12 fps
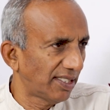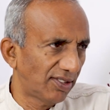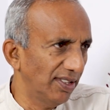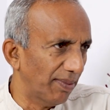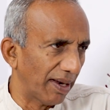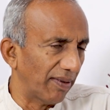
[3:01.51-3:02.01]

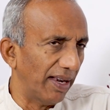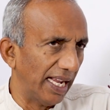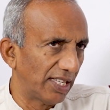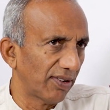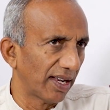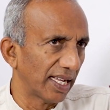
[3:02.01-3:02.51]
చేస్తుంది మనం
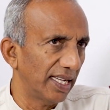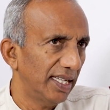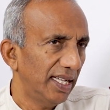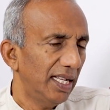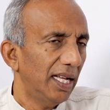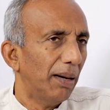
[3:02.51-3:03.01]
యాక్చువల్గా
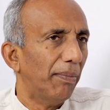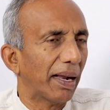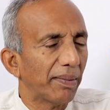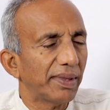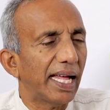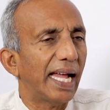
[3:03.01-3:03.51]

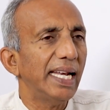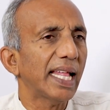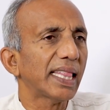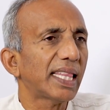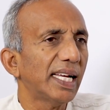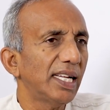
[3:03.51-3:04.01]
మనం
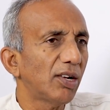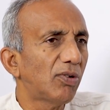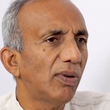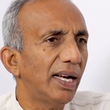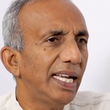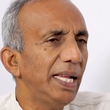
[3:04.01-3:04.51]
అంతా
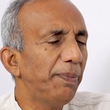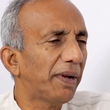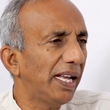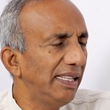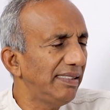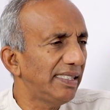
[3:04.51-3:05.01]
ఎక్కువ డీప్
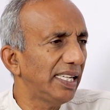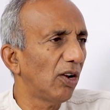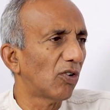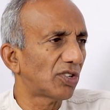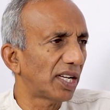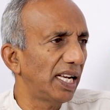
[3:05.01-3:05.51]
క్లీన్సింగ్
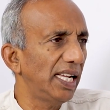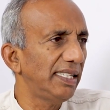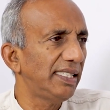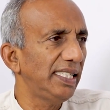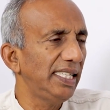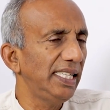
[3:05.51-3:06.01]
లోషన్
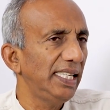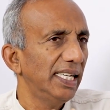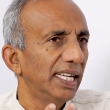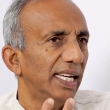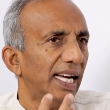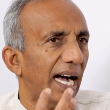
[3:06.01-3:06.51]
వేసి
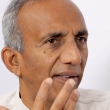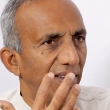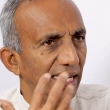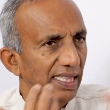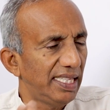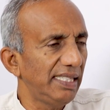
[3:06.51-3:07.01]

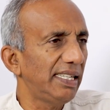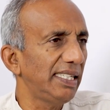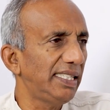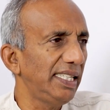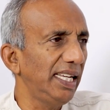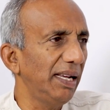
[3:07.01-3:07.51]
అవన్నీ
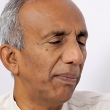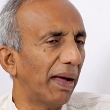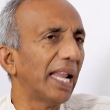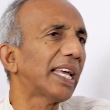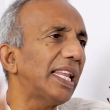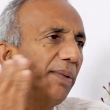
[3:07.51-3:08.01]
తీసేసి
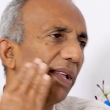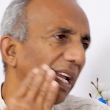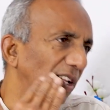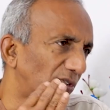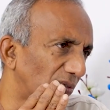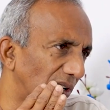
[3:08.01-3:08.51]
మన క్రీమ్
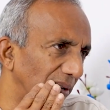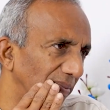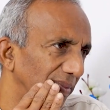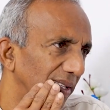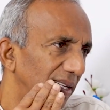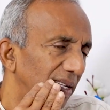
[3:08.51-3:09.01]
తగిలించుకుంటాం
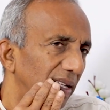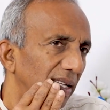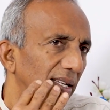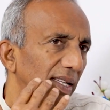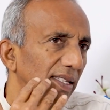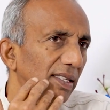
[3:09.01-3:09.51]

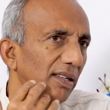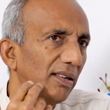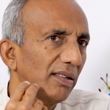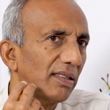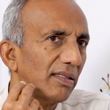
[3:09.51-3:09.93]
సో